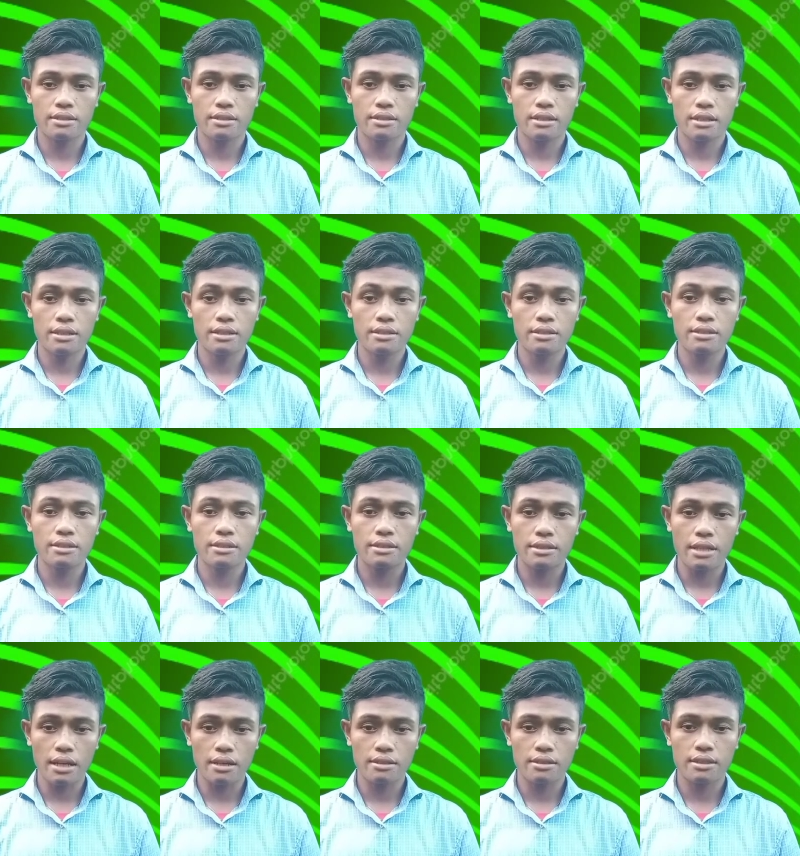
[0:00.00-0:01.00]

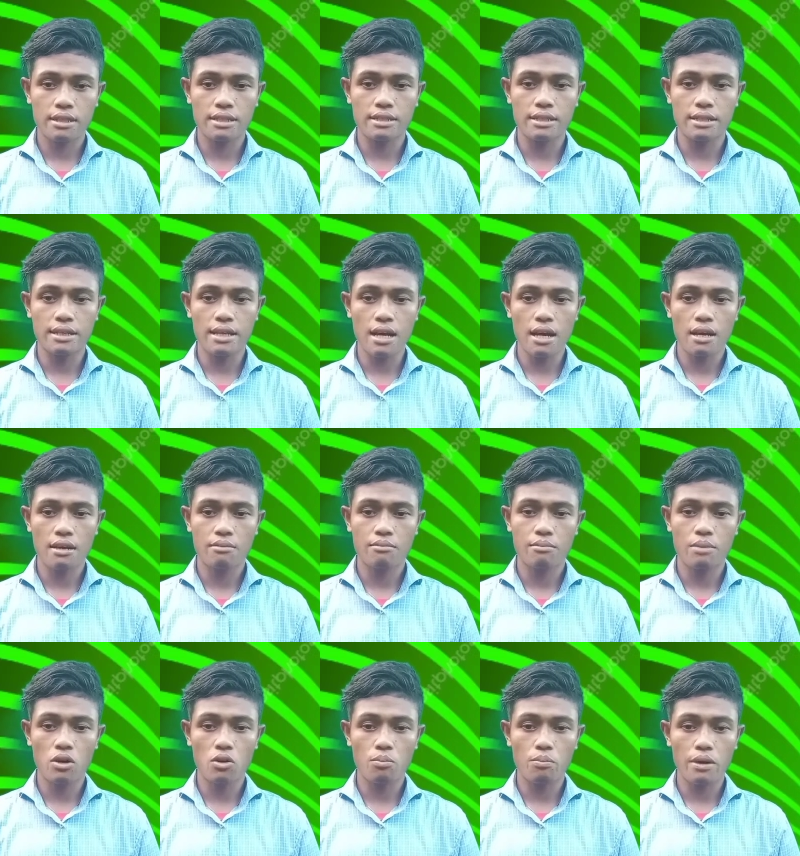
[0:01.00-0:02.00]
insektisida
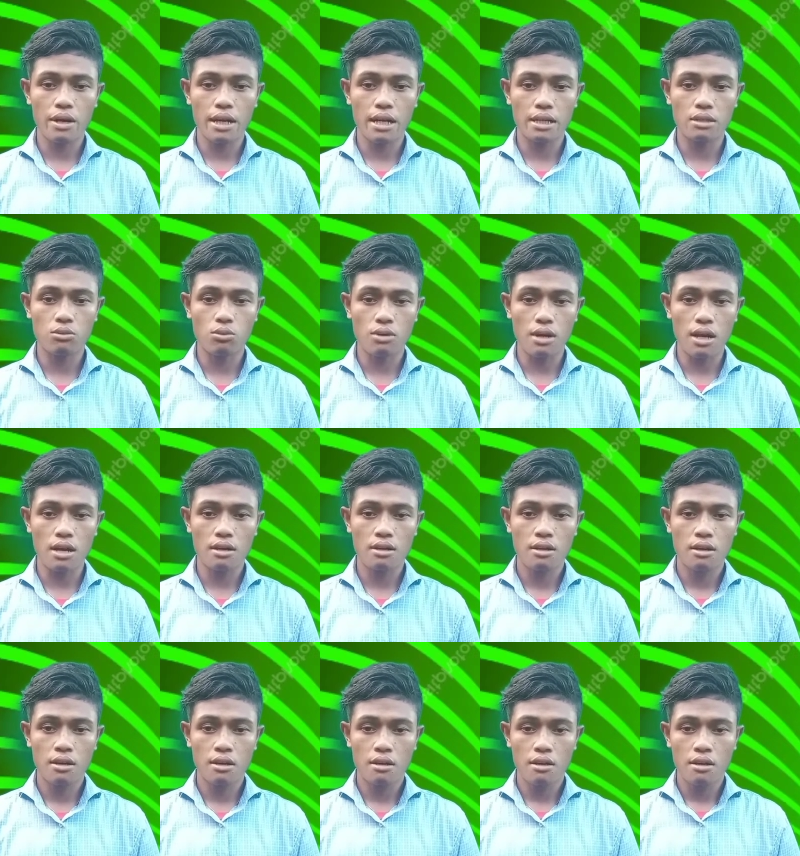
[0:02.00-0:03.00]
berupa natural
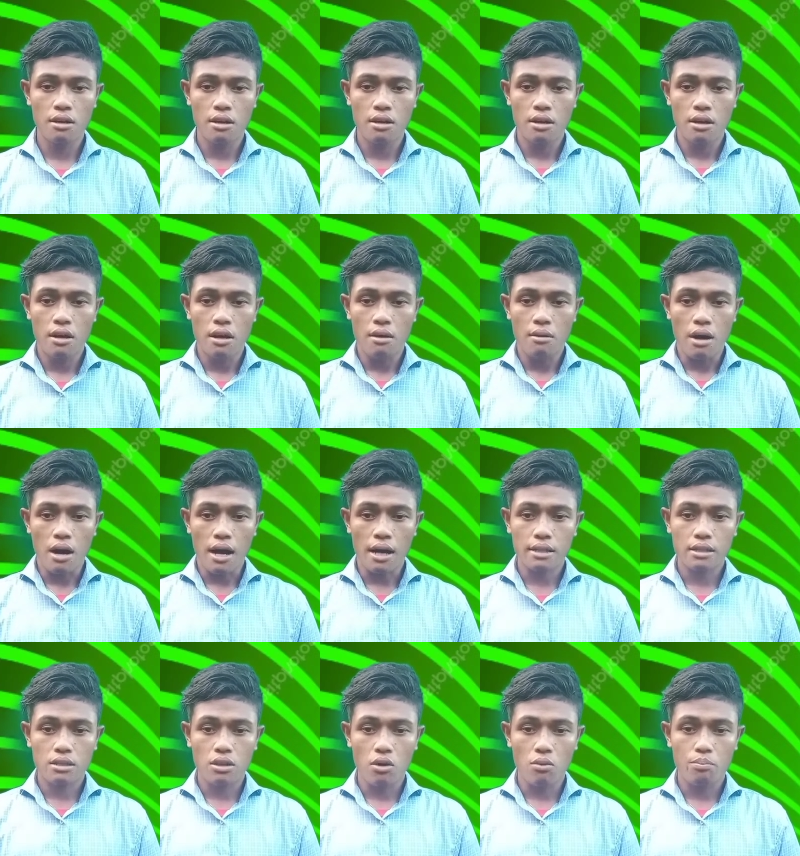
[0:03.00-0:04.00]

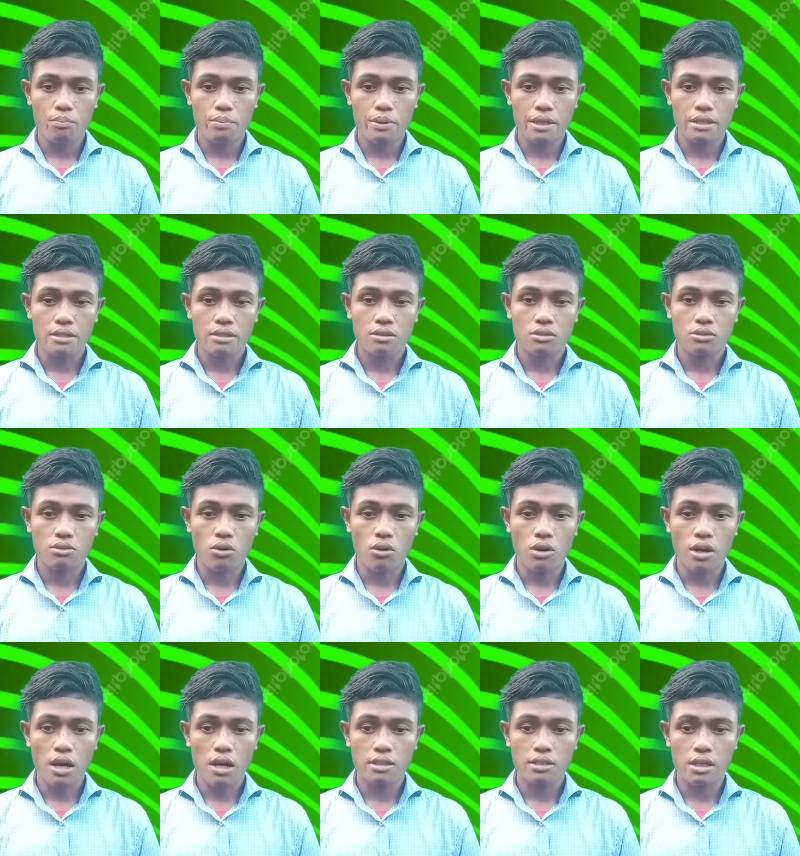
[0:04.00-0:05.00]
atau
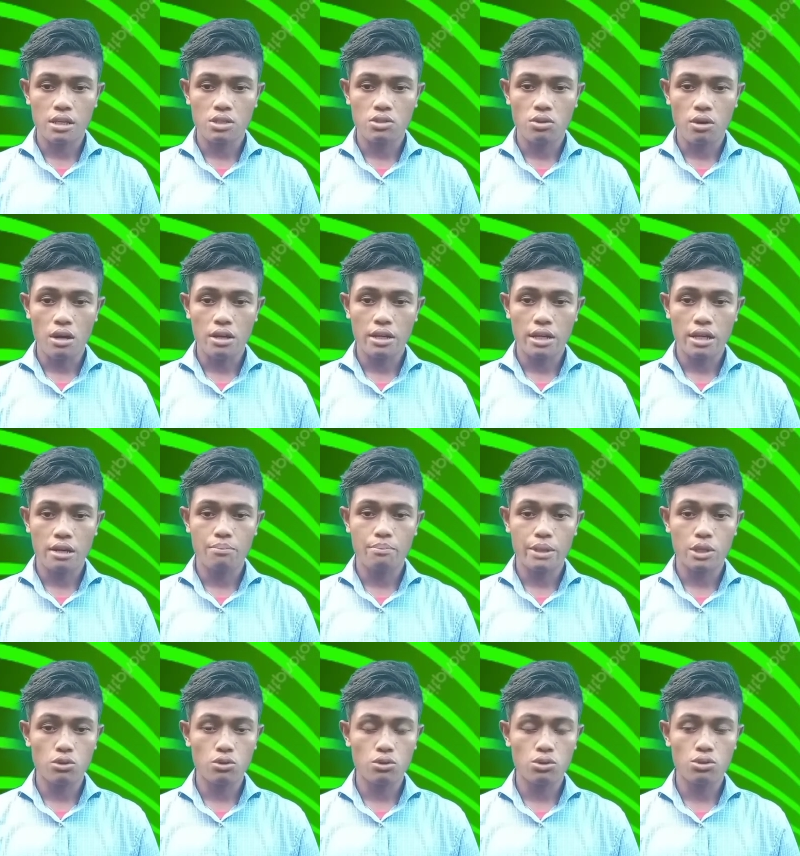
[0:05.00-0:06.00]
pestona sesuai dengan
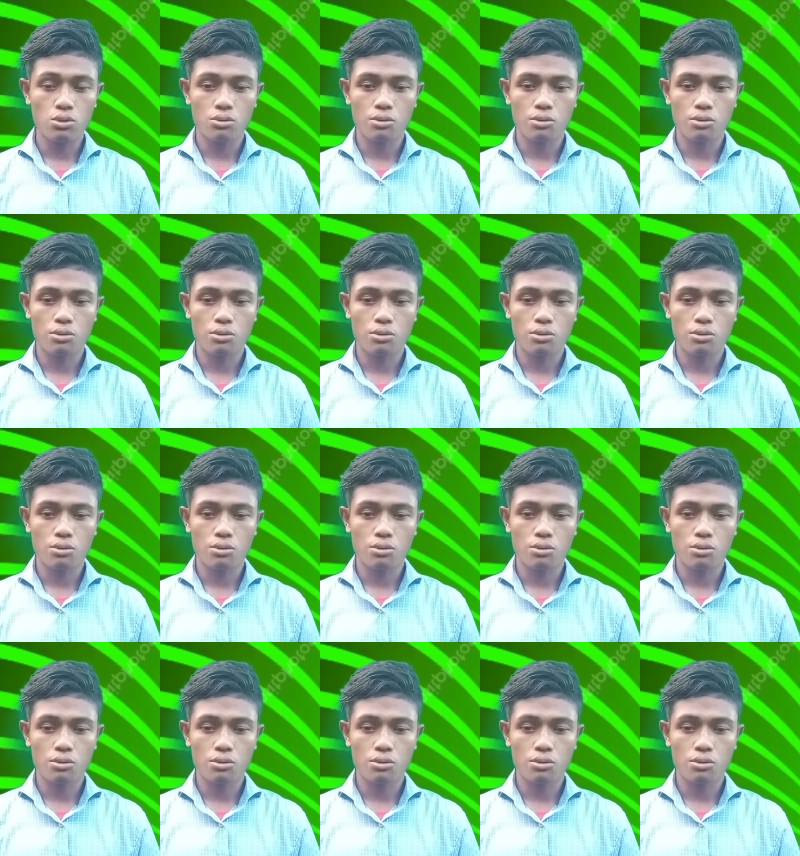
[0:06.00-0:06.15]
petunjuk.